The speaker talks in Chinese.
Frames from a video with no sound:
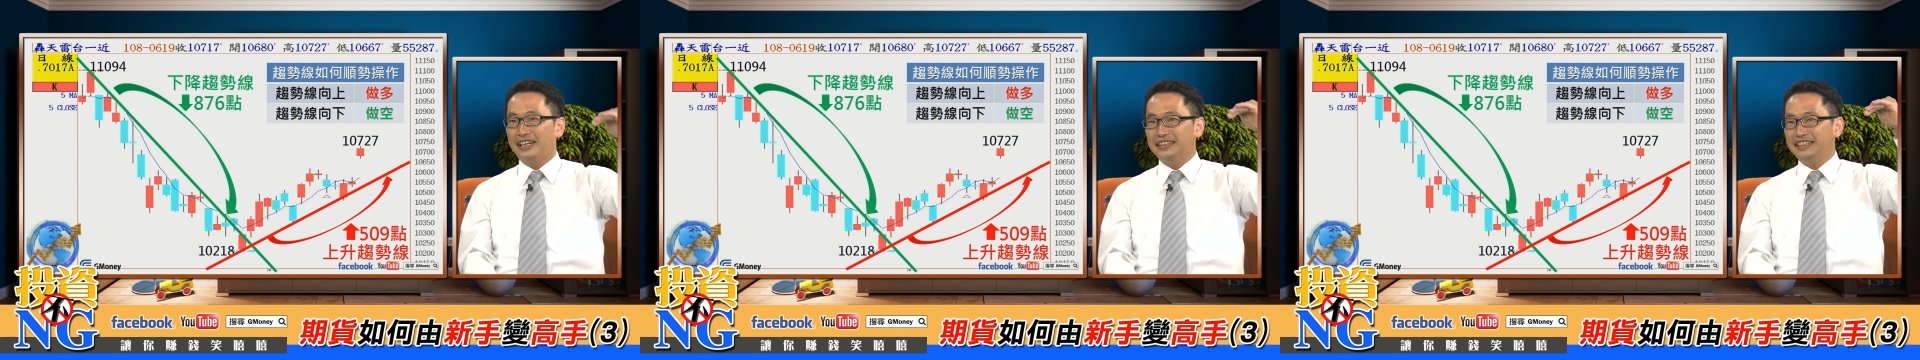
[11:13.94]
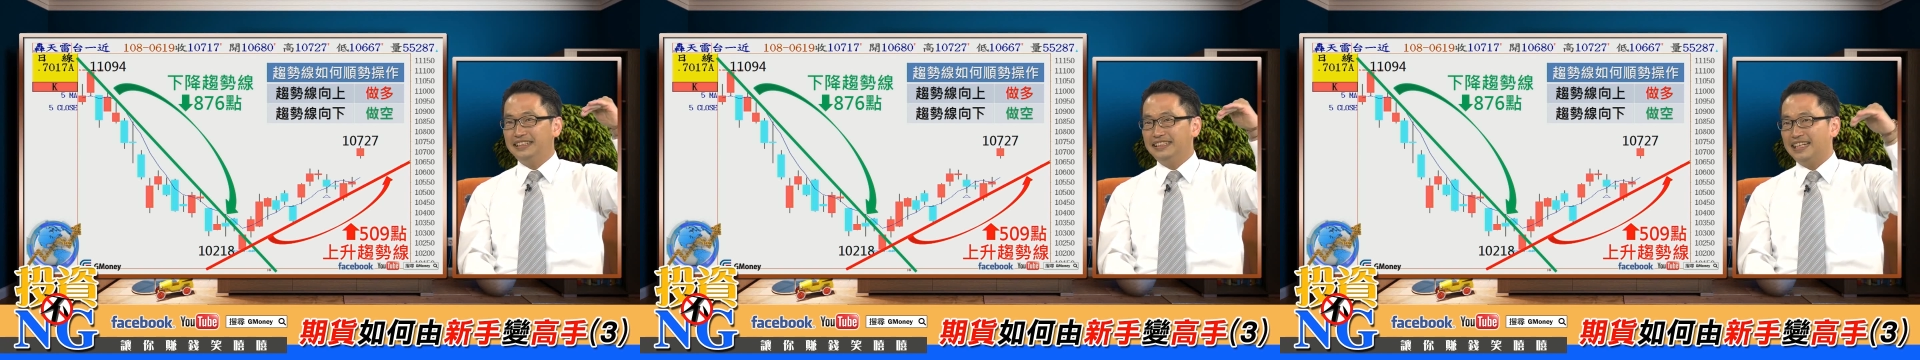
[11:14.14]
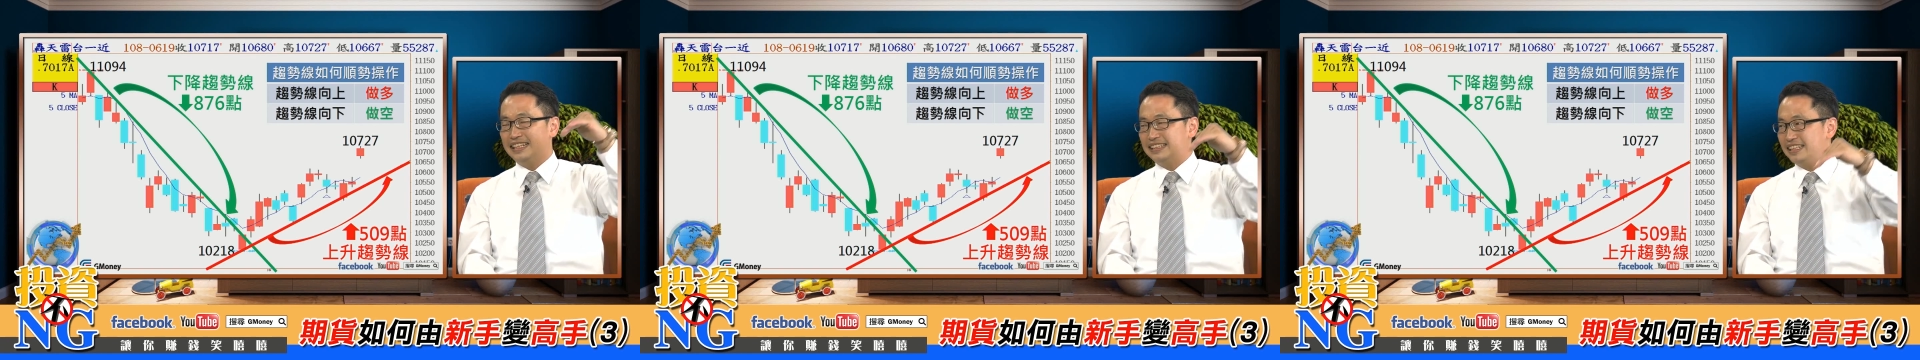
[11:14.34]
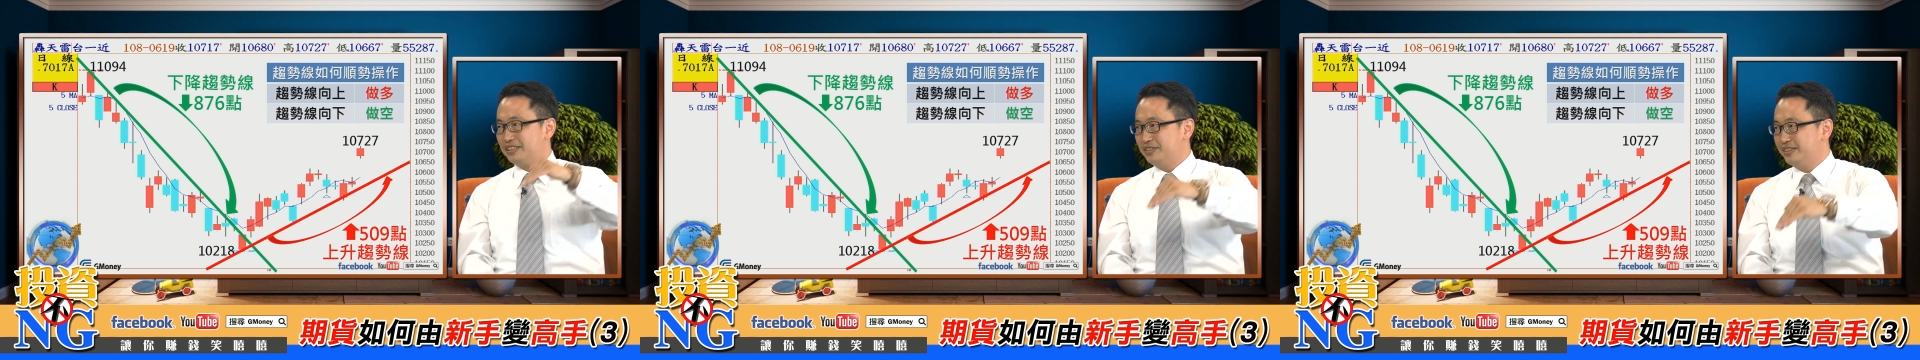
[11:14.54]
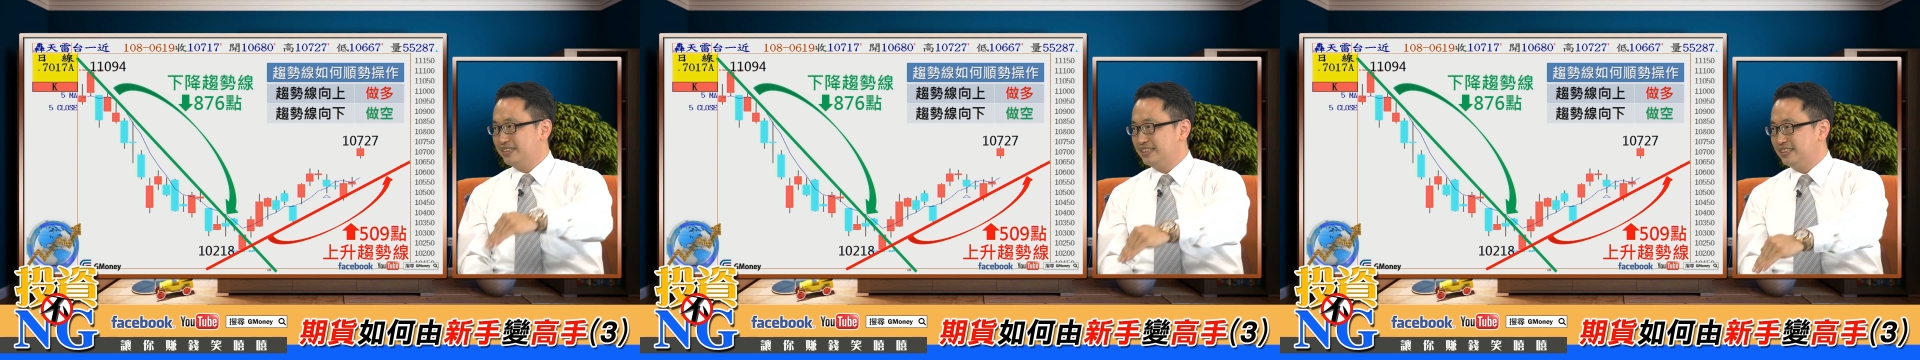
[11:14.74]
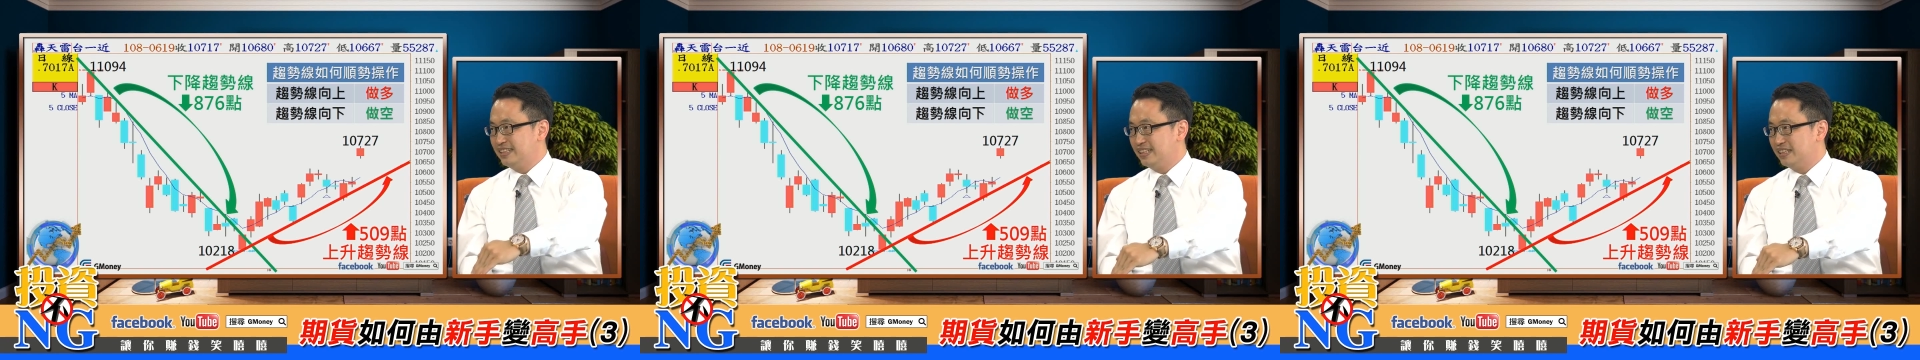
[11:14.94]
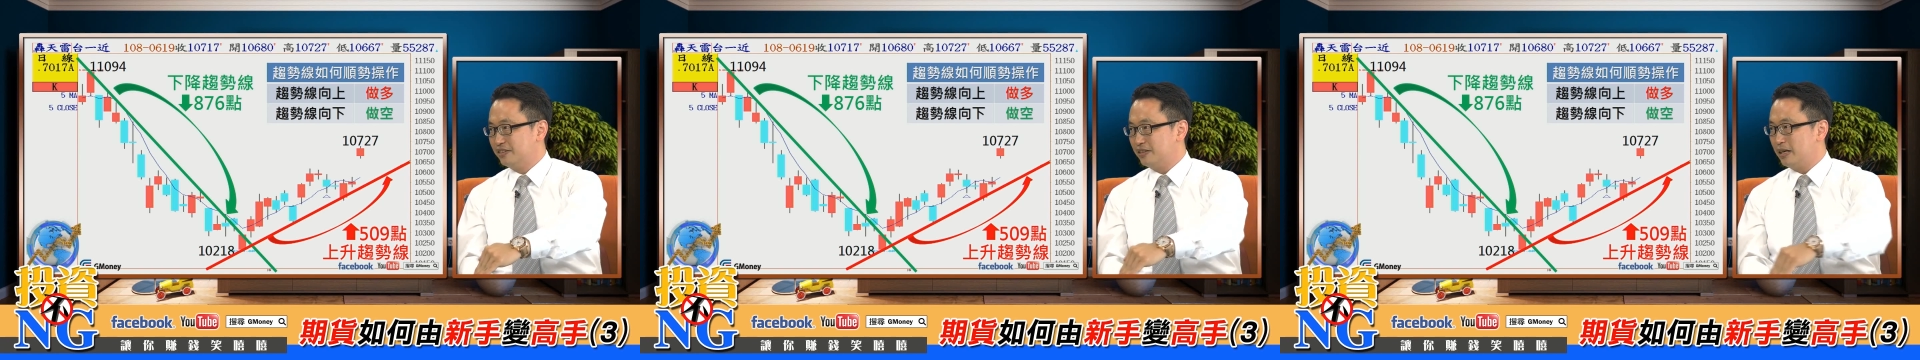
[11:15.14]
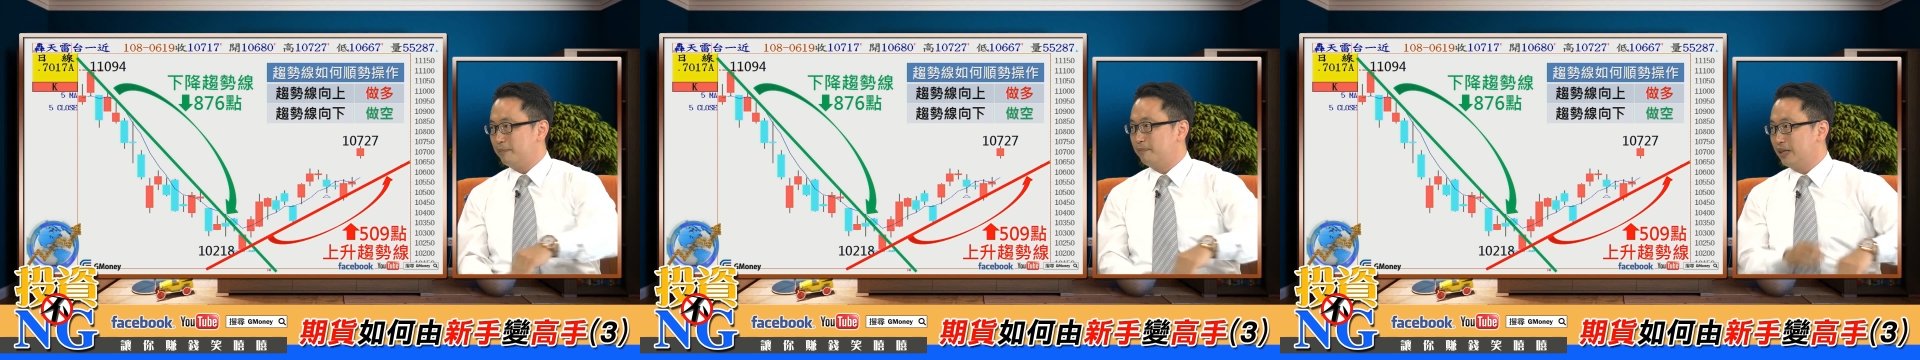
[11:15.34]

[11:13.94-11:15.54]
是下降趋势线的话，